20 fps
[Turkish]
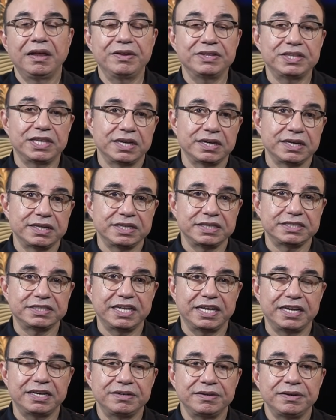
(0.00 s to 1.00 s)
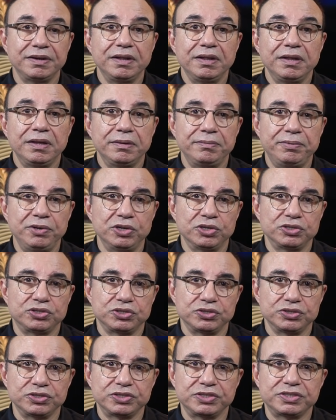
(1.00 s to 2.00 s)
Evet arkadaşlar
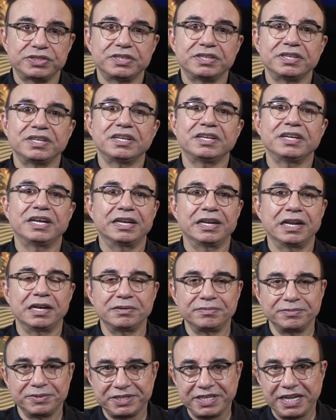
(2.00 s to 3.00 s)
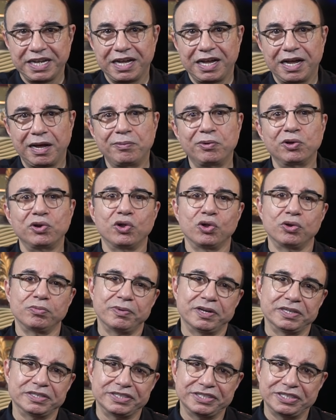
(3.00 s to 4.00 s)
biliyorsunuz kanalımıza abone
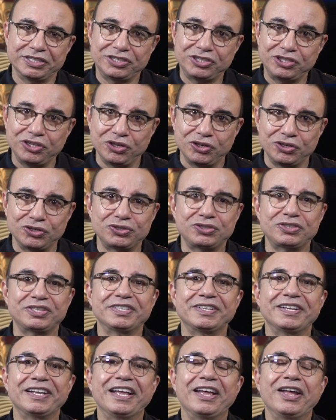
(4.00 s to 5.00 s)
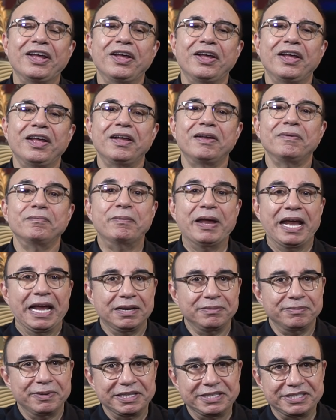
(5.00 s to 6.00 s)
olmanızı istiyoruz.
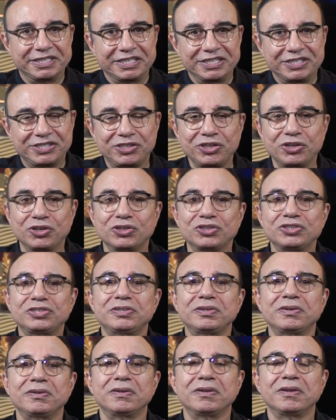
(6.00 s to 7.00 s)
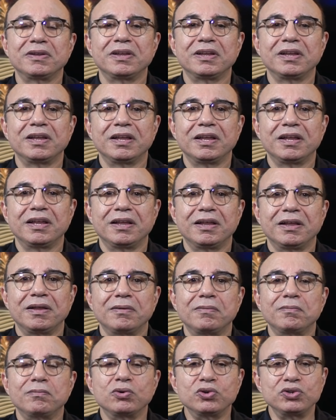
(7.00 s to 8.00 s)
Beğenmenizi istiyoruz.
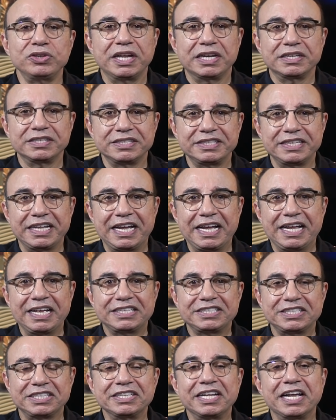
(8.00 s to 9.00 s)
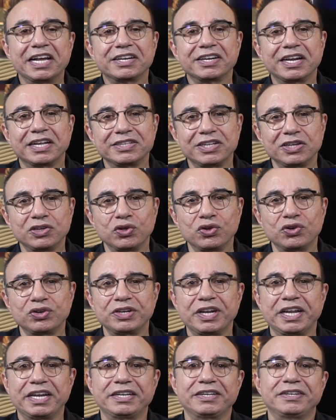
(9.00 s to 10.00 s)
Bunun yanında şimdi ekranda
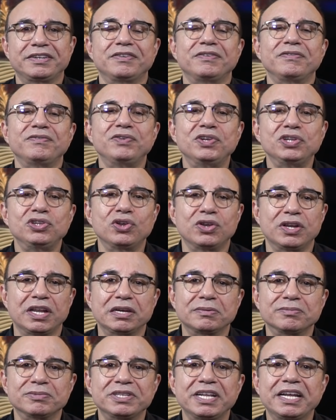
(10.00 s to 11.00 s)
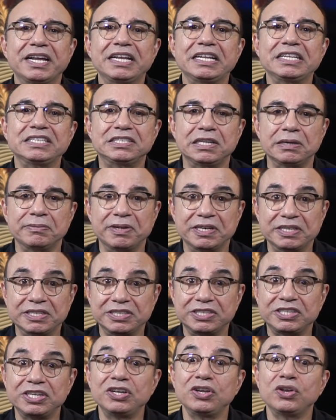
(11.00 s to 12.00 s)
görünen videolarımı da
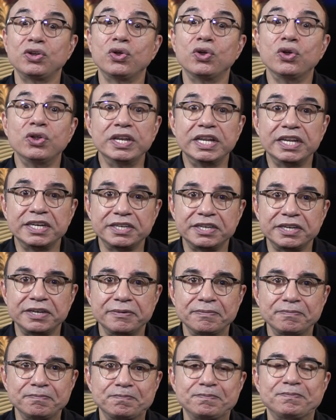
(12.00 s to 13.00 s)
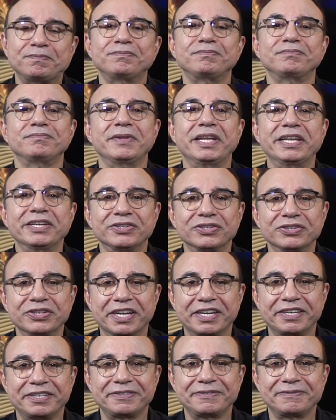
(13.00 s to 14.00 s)
izlemenizi öneririm. İyi
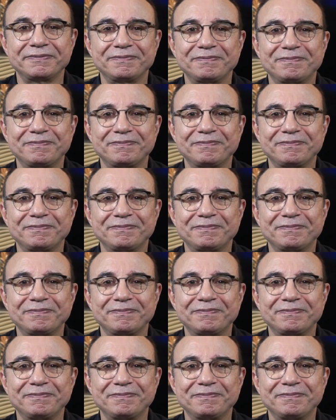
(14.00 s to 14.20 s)
günler.